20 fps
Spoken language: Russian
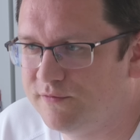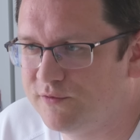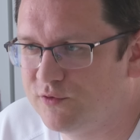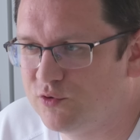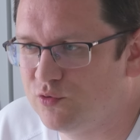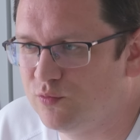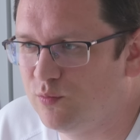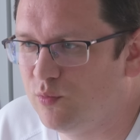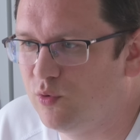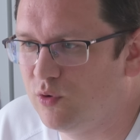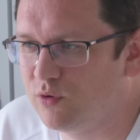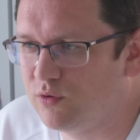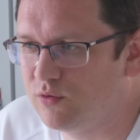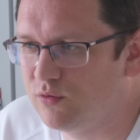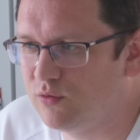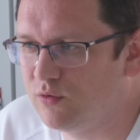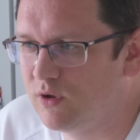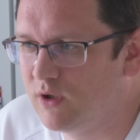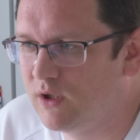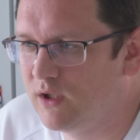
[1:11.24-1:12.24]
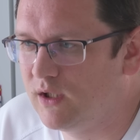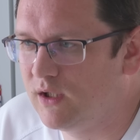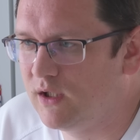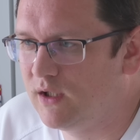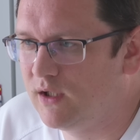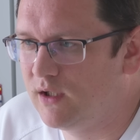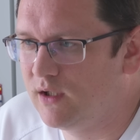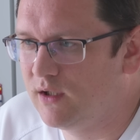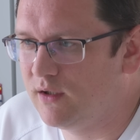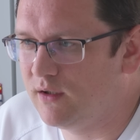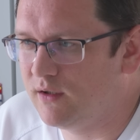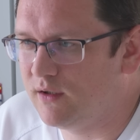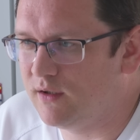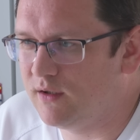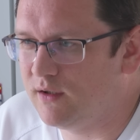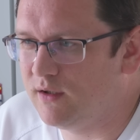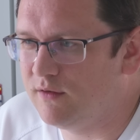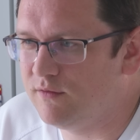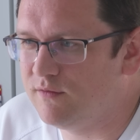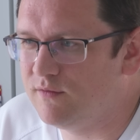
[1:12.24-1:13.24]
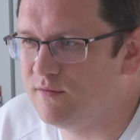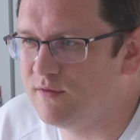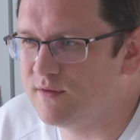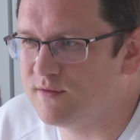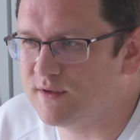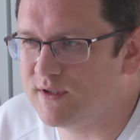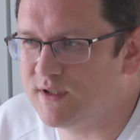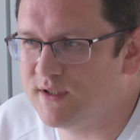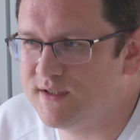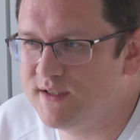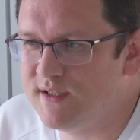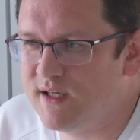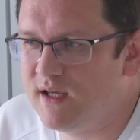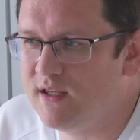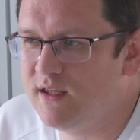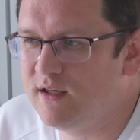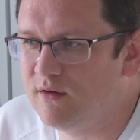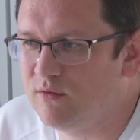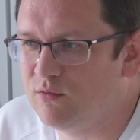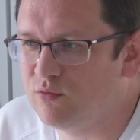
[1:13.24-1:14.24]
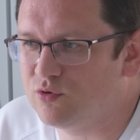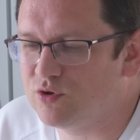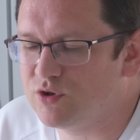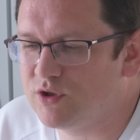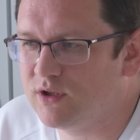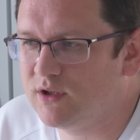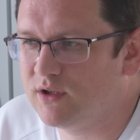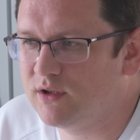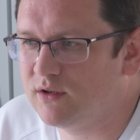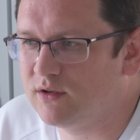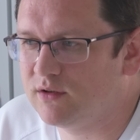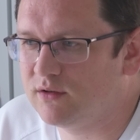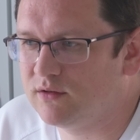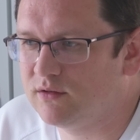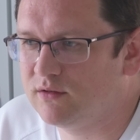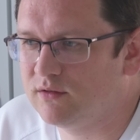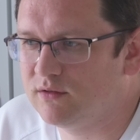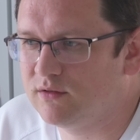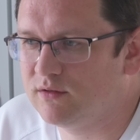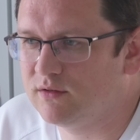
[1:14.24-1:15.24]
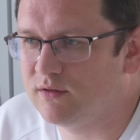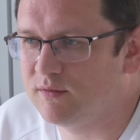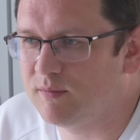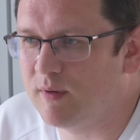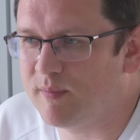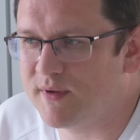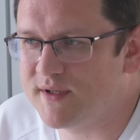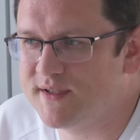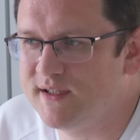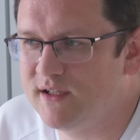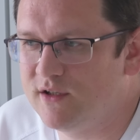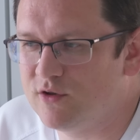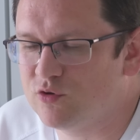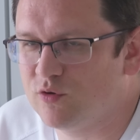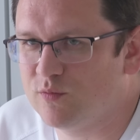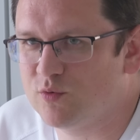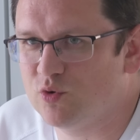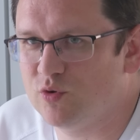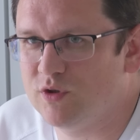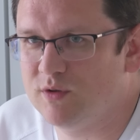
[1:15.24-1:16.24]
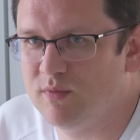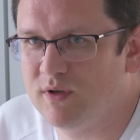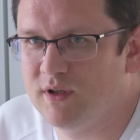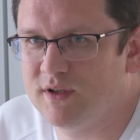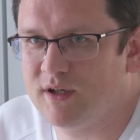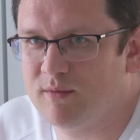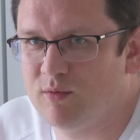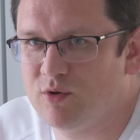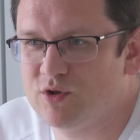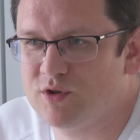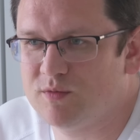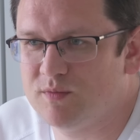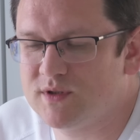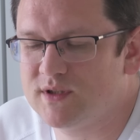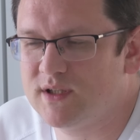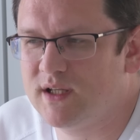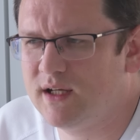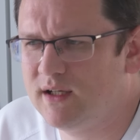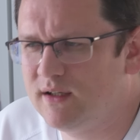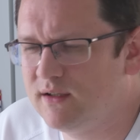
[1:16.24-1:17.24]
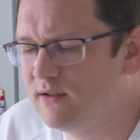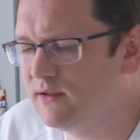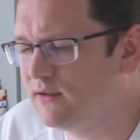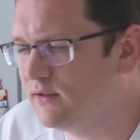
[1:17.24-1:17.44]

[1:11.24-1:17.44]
В субботу и в воскресенье уже э, попросили, чтобы судьи были на рабочих местах.